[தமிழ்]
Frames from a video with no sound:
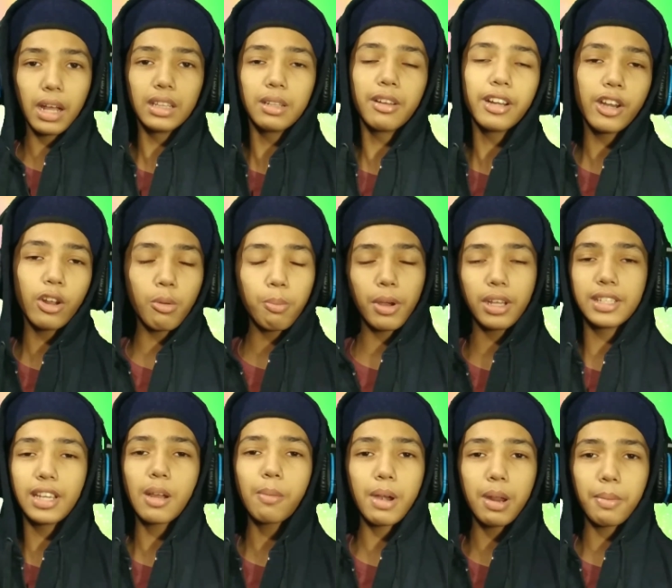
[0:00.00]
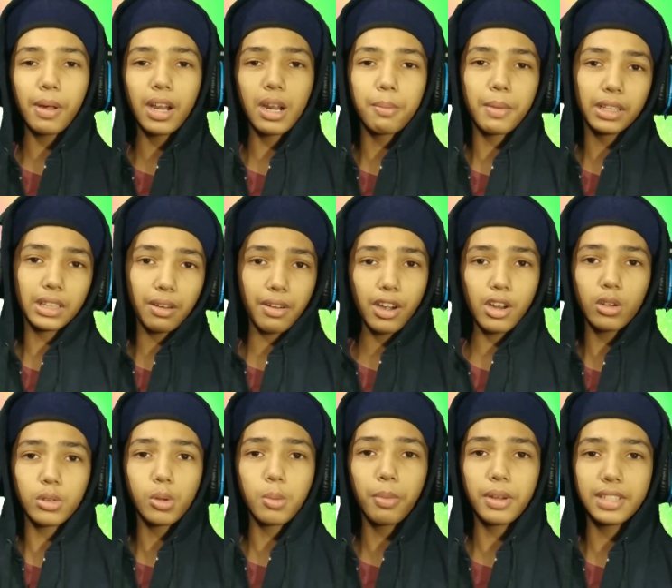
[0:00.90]
அந்த வீடியோ போய் செக் பண்ணி பாருங்கள் மற்ற
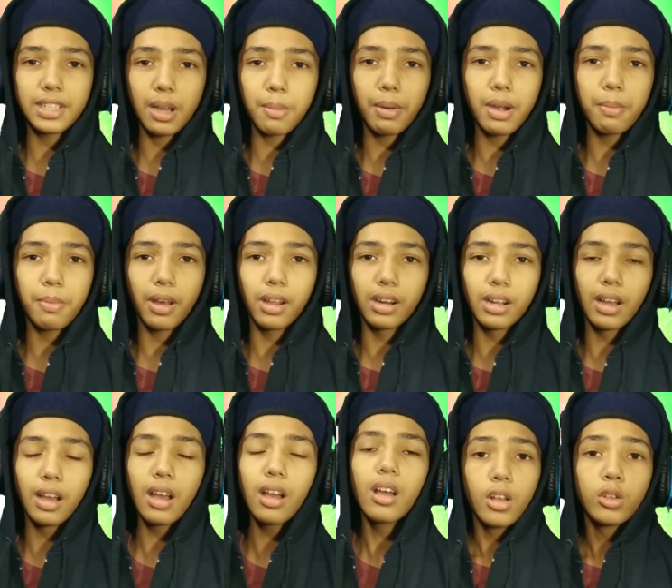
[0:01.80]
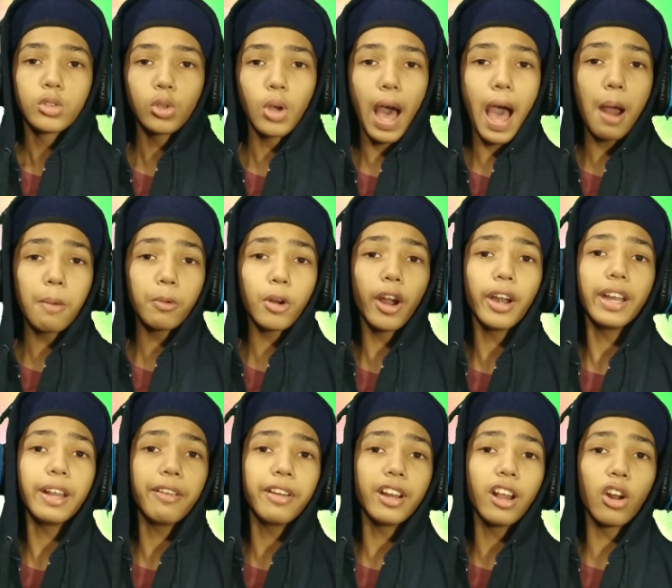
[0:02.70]
வீடியோஸும் போய் செக் பண்ணி பாருங்க ஸோ
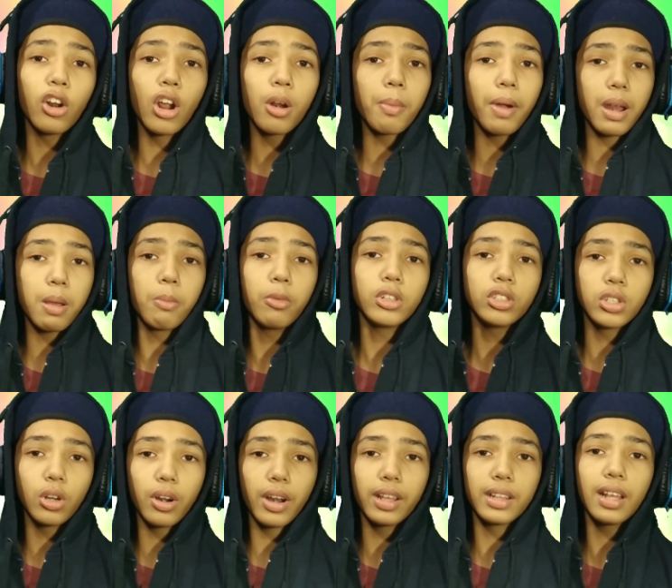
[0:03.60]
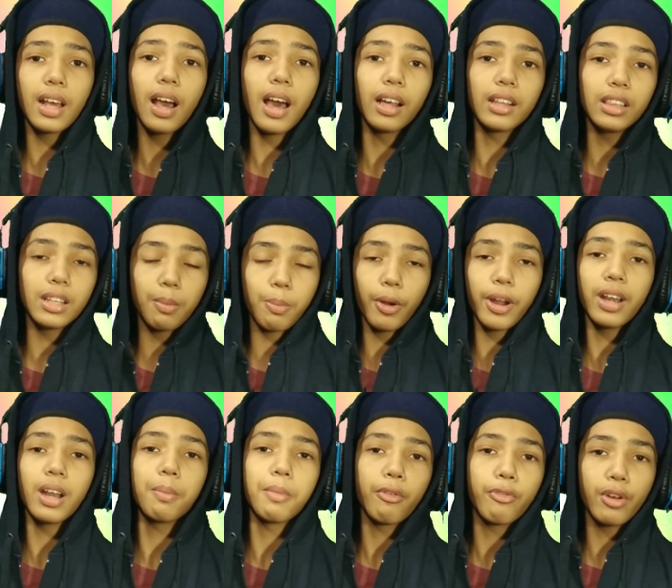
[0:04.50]
ஆப்டாய் டிவி டவுன்லோட் பண்ணி முடிச்சோடனே தான் அதில்
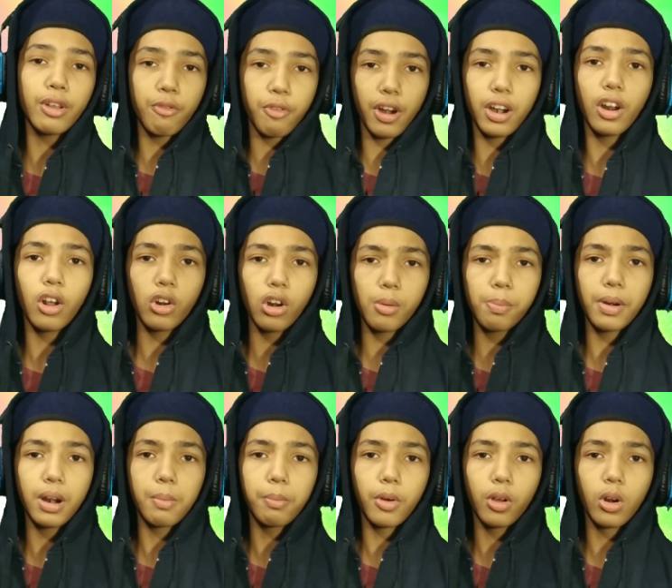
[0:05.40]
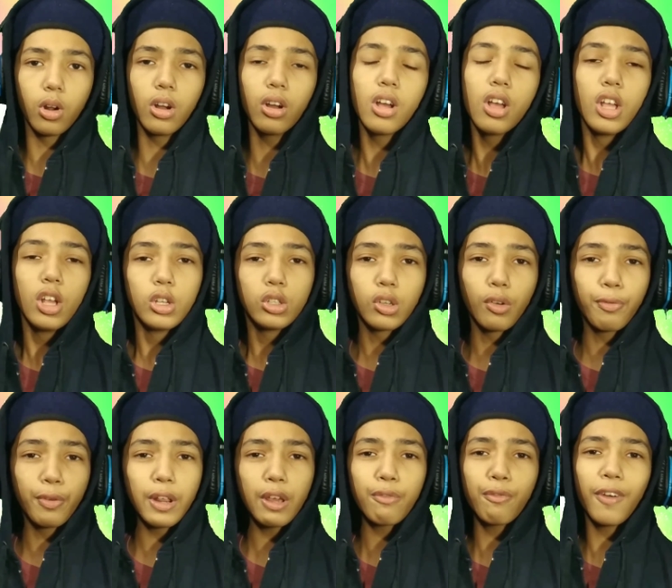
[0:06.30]
போய் நம்ம ஃப்ரீ ஃபயர் டவுன்லோட் பண்ண போகிறோம்
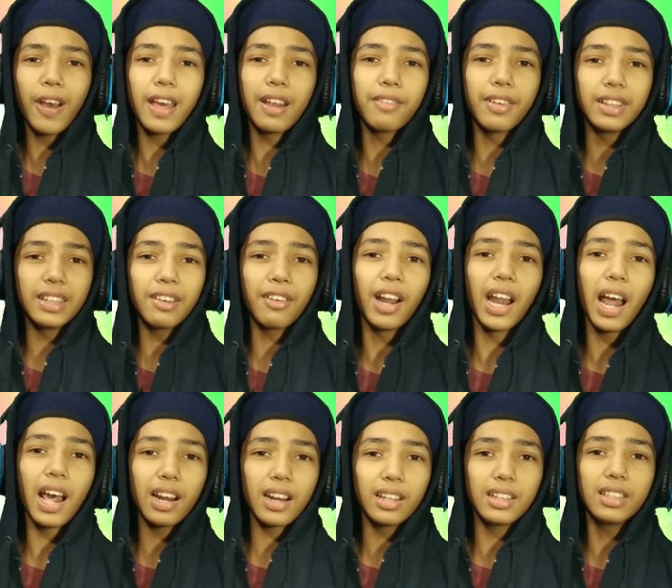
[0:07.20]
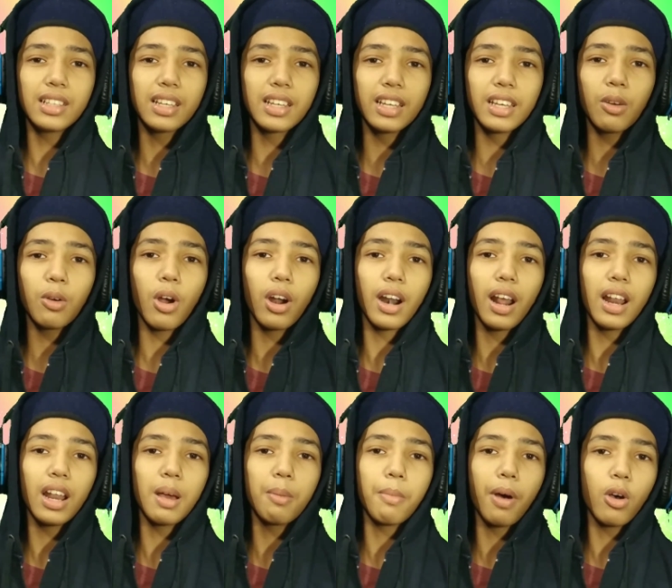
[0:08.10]
ஸோ ஃப்ரீ ஃபயர் வந்து விளாட்றதுக்கு
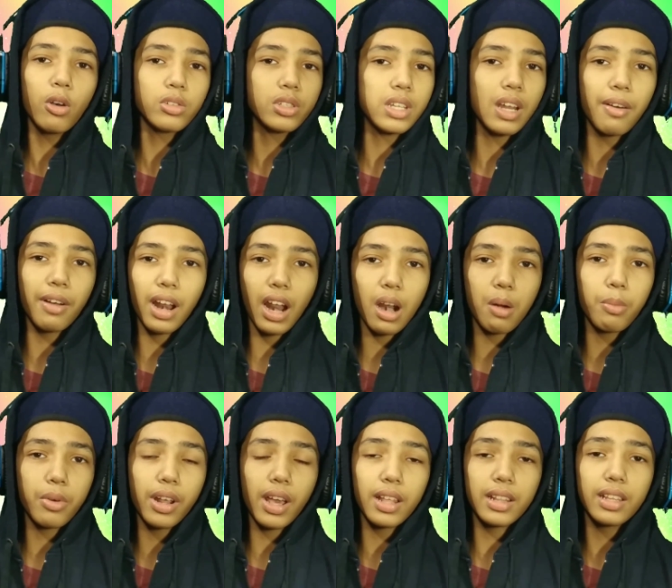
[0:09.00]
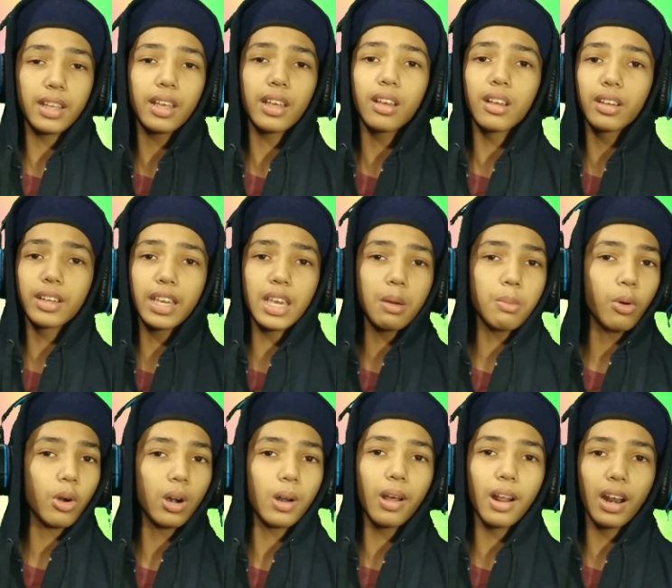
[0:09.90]
உங்களால் மவுஸில் விளாட முடியாது
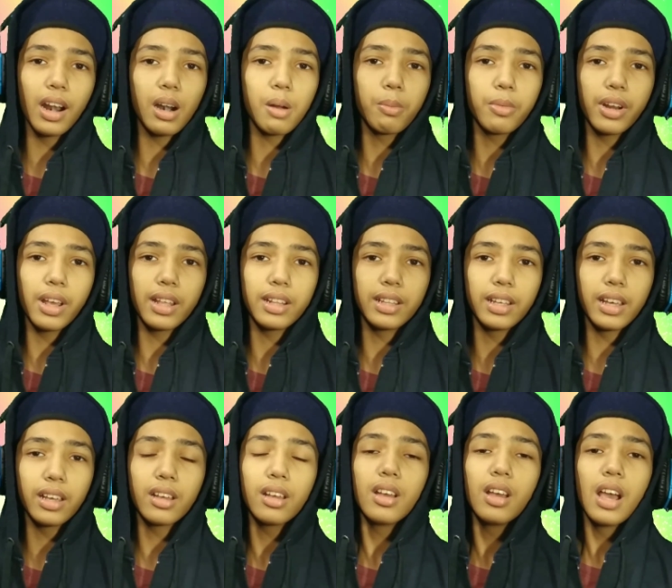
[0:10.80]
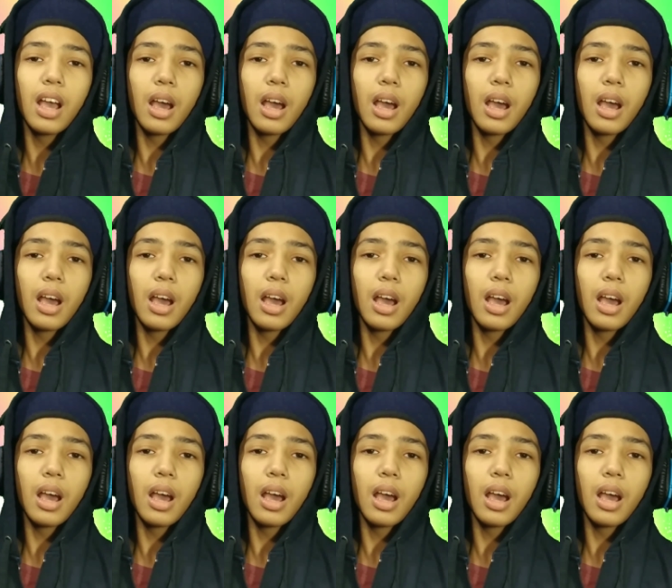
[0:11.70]
கீபோர்டாக விளாட முடியாது